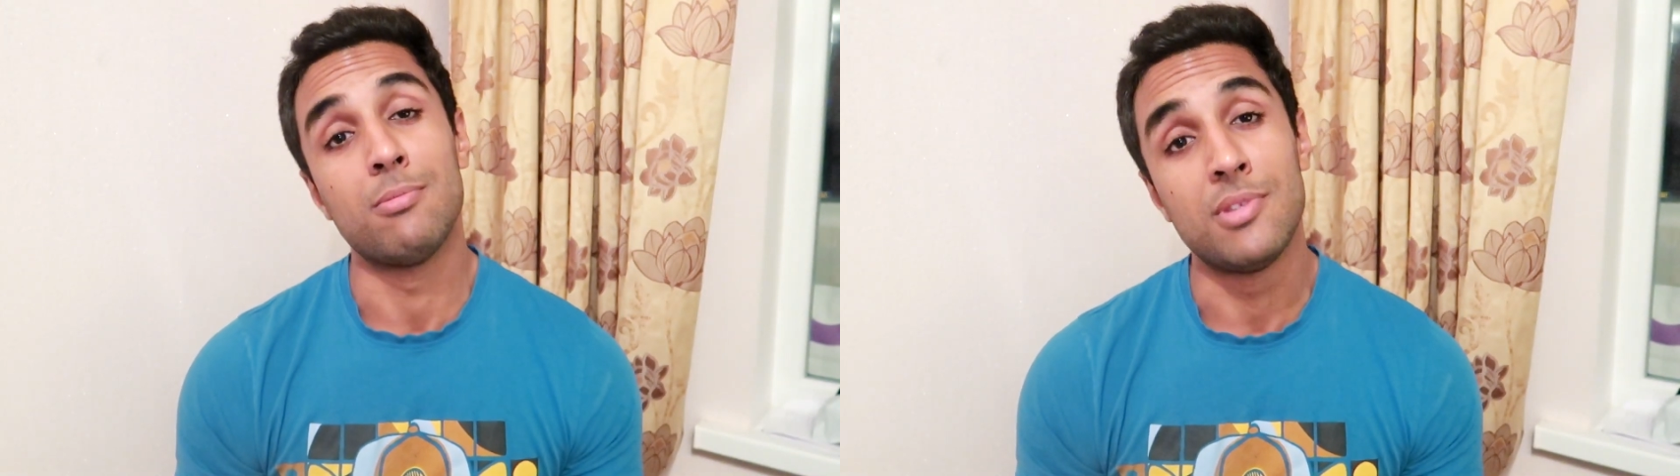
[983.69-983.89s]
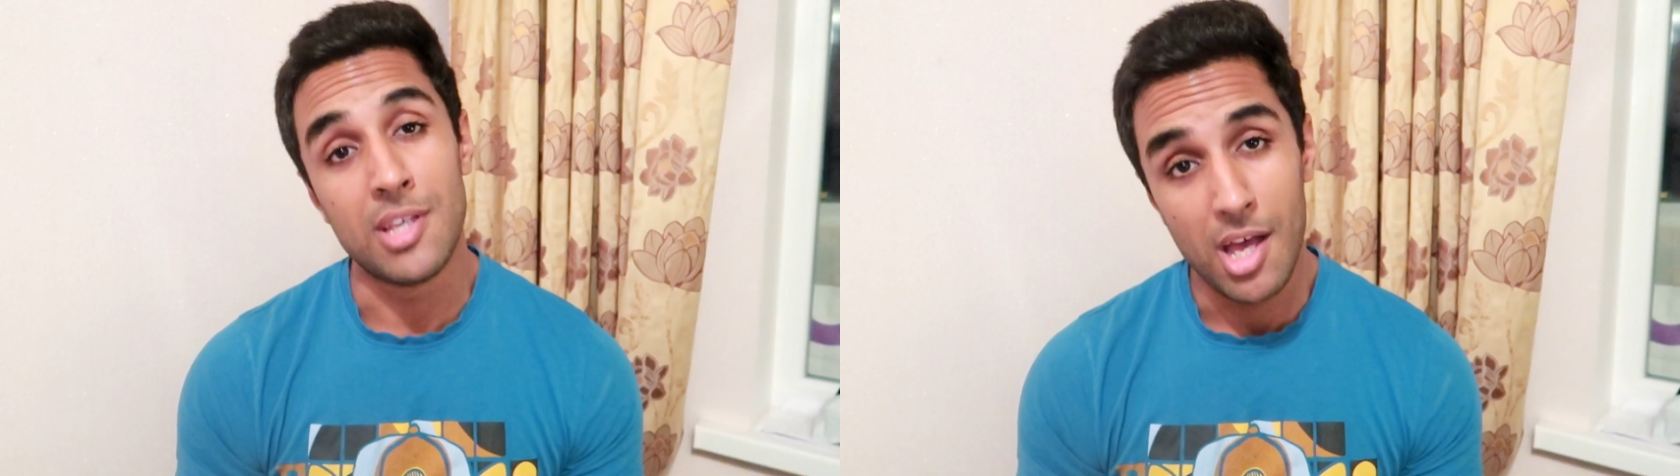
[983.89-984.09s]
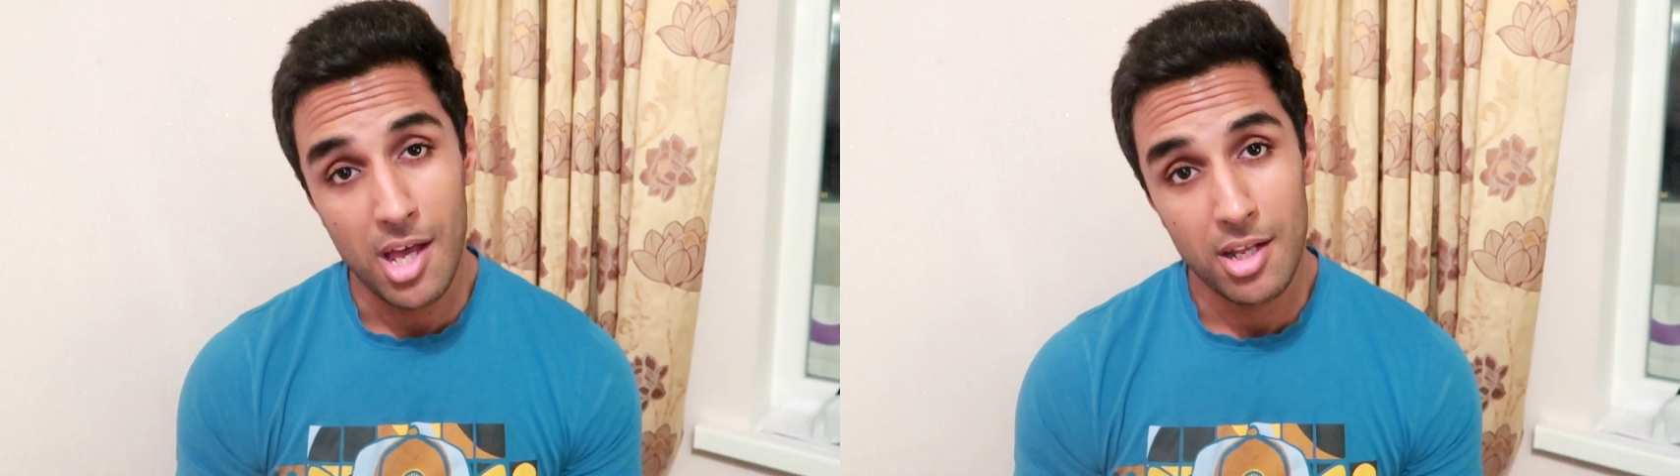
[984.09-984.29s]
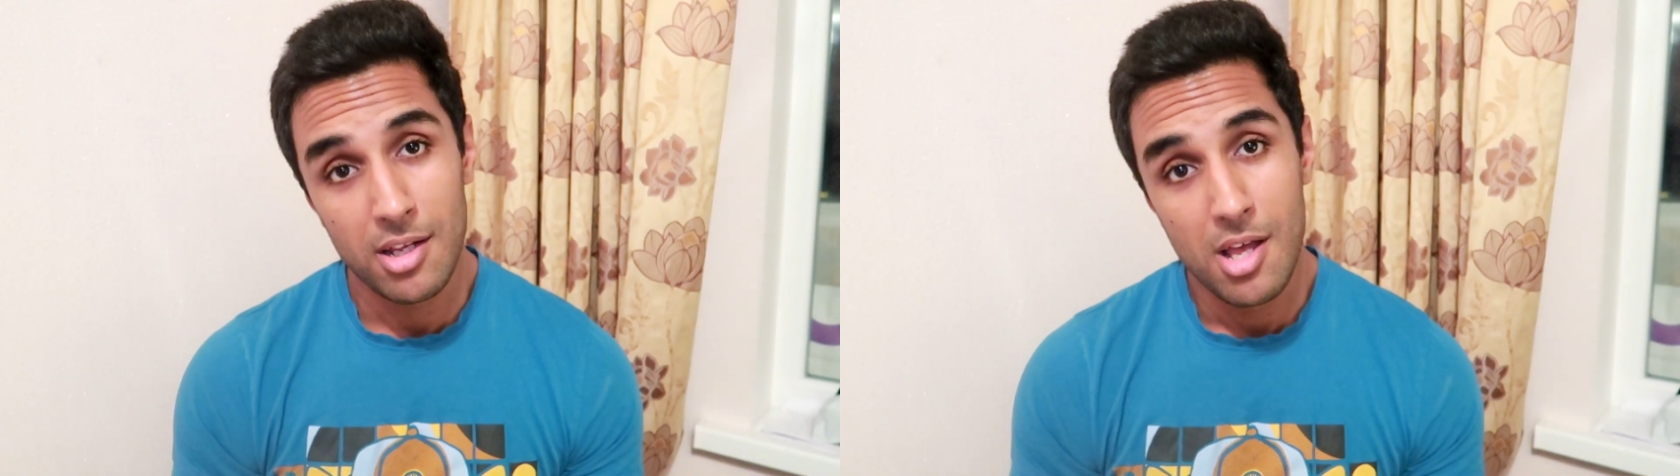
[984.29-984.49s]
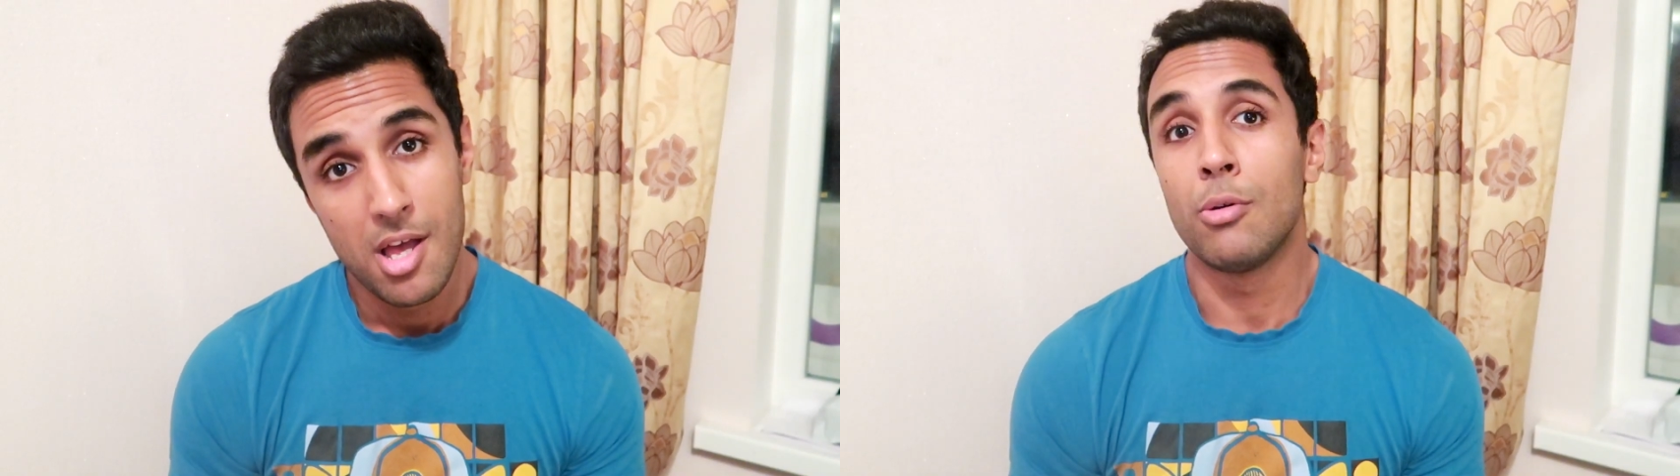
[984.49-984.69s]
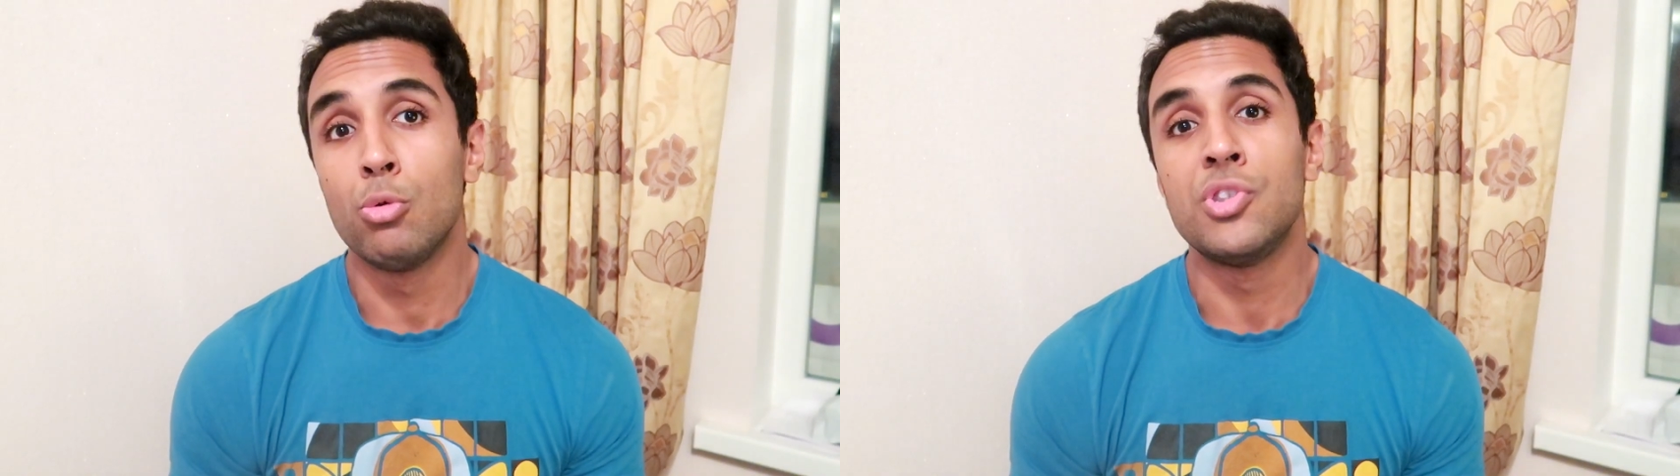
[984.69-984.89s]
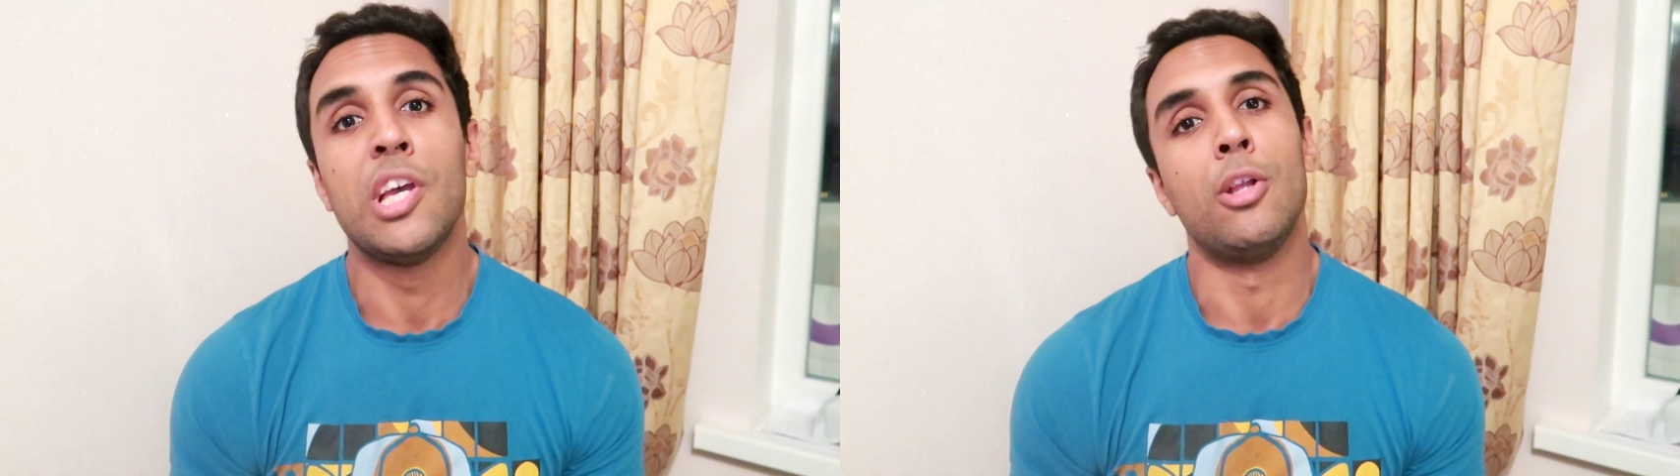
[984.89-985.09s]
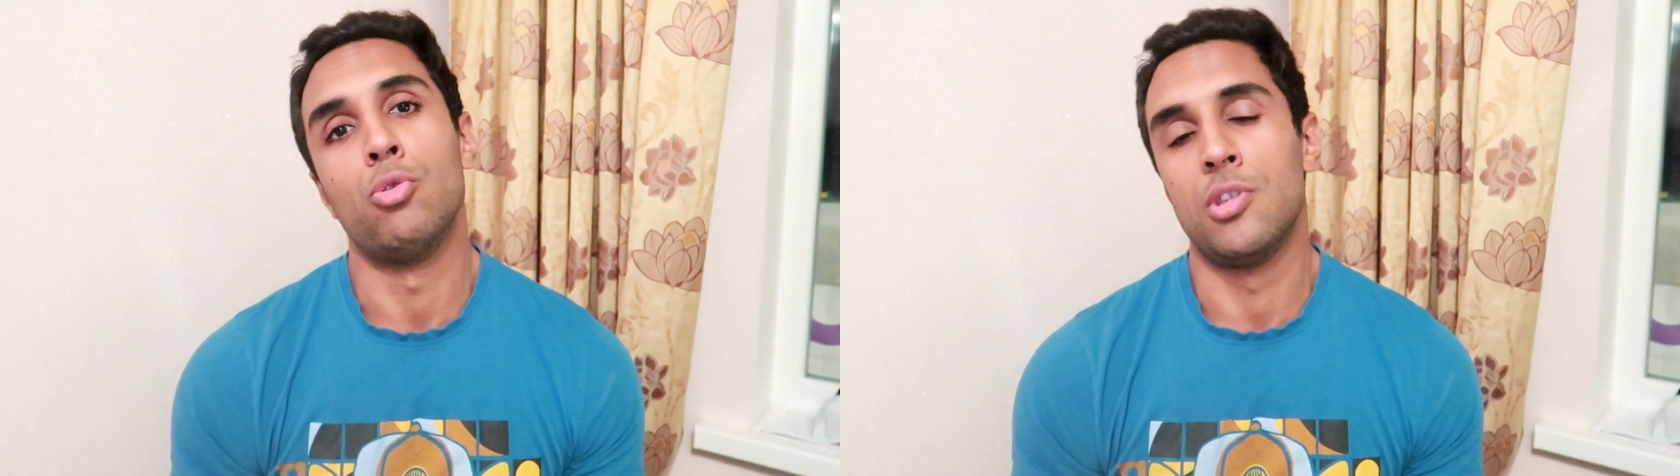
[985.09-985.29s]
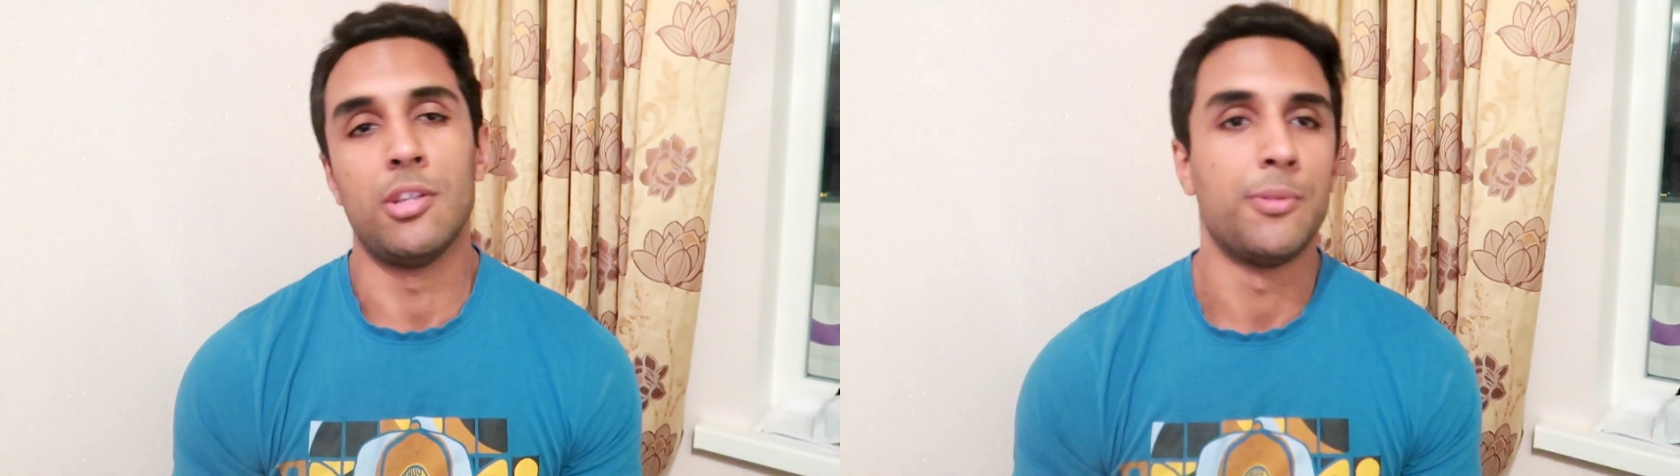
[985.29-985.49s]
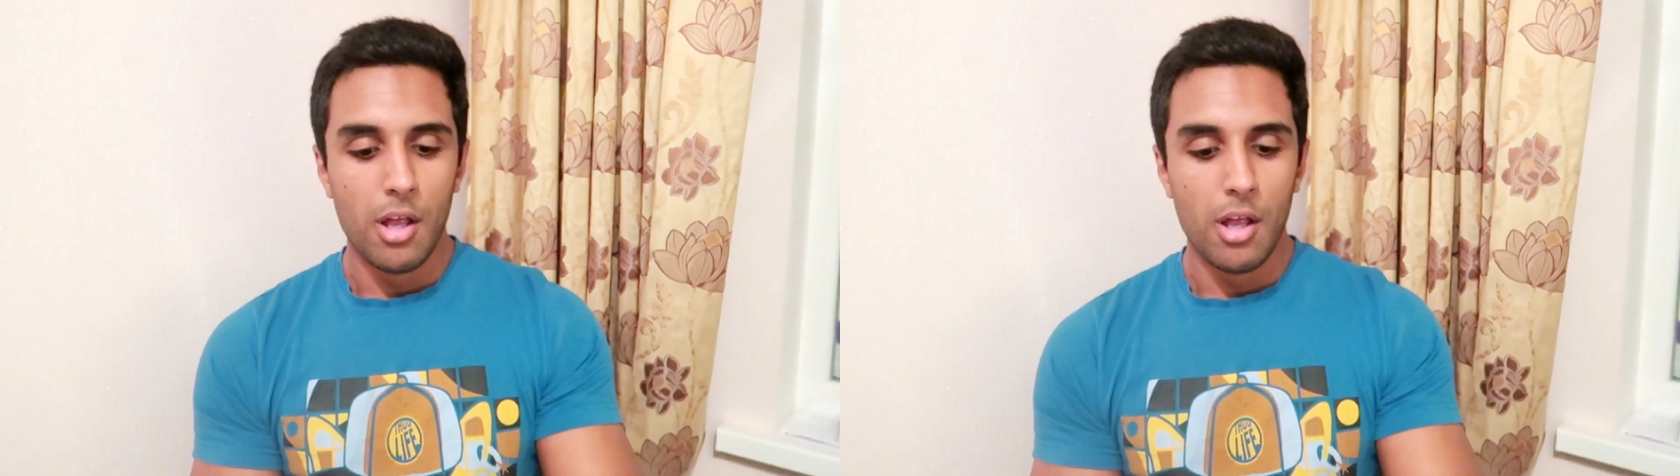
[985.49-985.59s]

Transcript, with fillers: مزيان وزيد وزيد